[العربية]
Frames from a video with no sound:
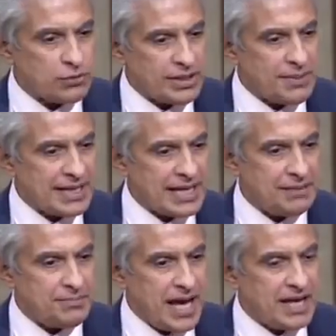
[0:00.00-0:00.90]
عزت وانا
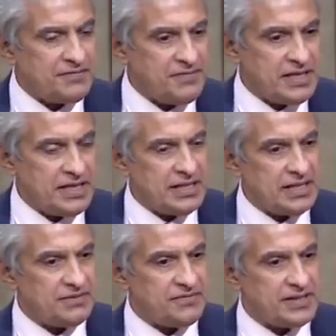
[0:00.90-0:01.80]
بتكلم معاك
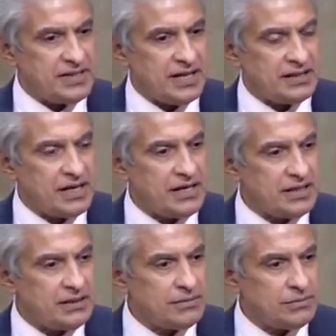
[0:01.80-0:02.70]
في في القضايا
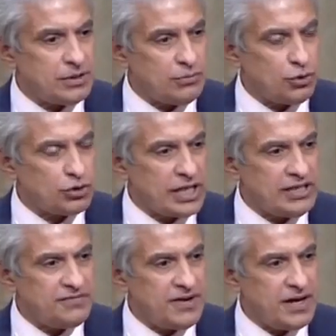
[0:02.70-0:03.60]

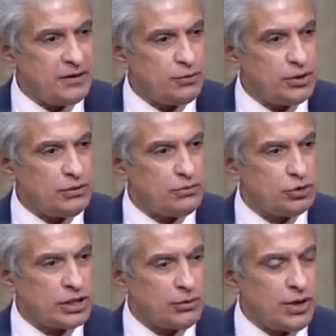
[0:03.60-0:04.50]
المختلفه
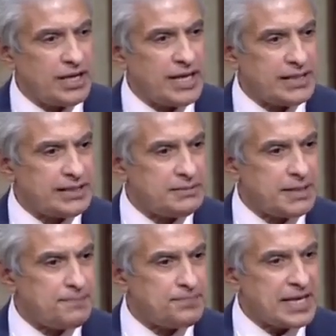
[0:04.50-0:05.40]
والمتنوعه يعني
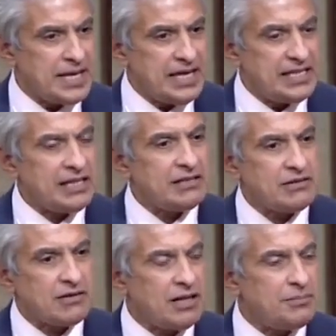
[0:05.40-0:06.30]
انت هنا
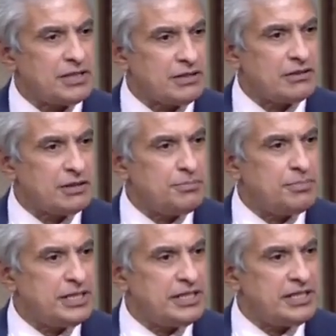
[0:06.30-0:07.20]
الانتقال من
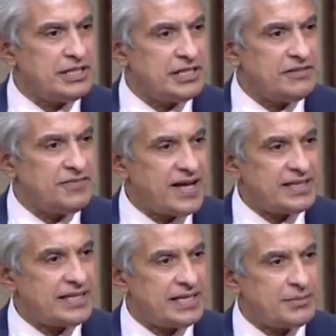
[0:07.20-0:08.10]
الطب
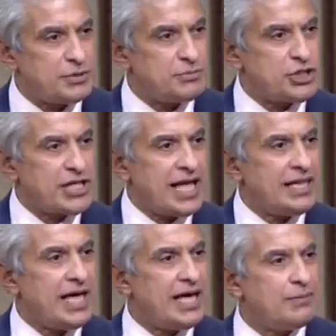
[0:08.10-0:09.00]
للفن ده مش
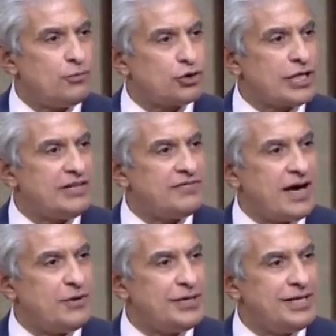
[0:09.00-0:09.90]
نقله مختلفه
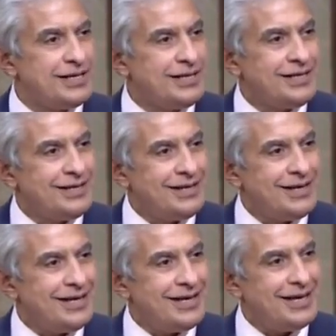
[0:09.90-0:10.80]
قوي
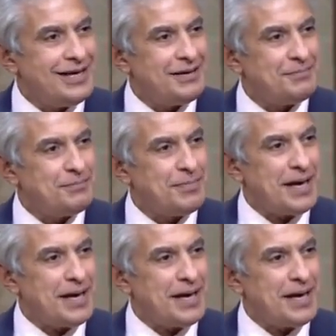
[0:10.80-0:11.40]
آه،